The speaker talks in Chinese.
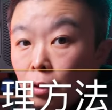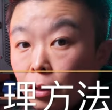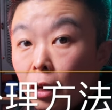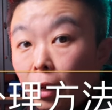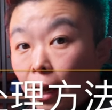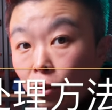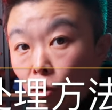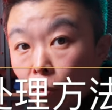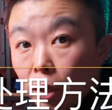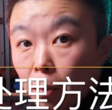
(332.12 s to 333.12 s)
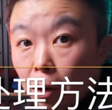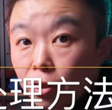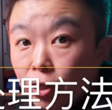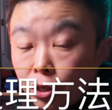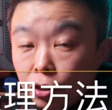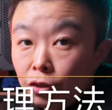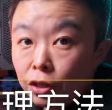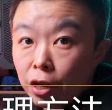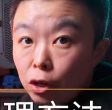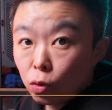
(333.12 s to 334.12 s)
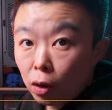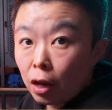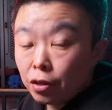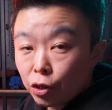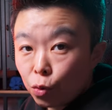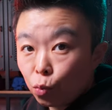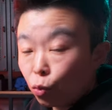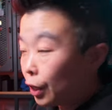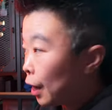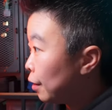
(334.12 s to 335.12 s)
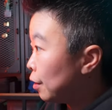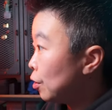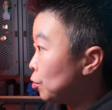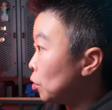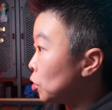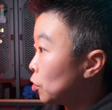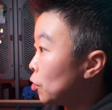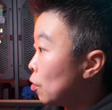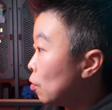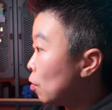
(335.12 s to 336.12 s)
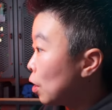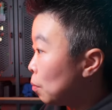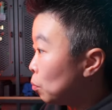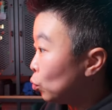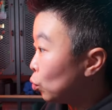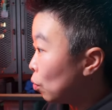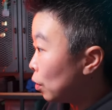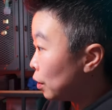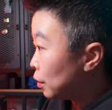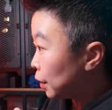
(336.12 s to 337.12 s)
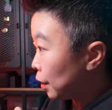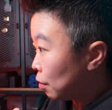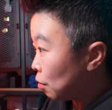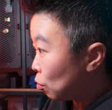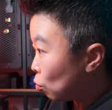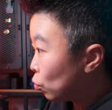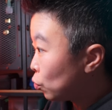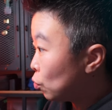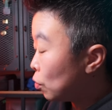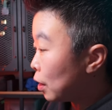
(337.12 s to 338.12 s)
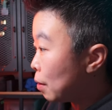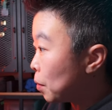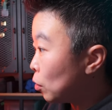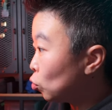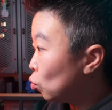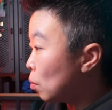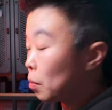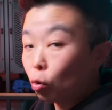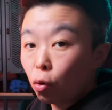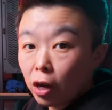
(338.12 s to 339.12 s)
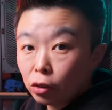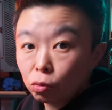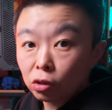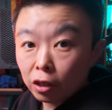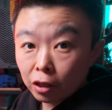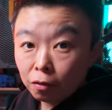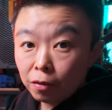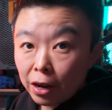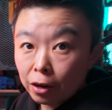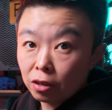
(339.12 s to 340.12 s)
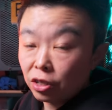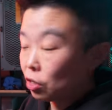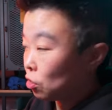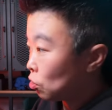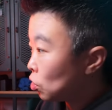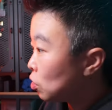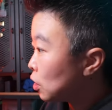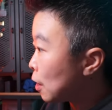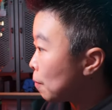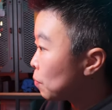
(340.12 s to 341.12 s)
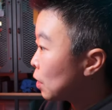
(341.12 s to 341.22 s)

在 Lightroom 里边，清洁传感器污点呢，确实有很不错的这个工具来帮助我们快速的定位和进行清洁。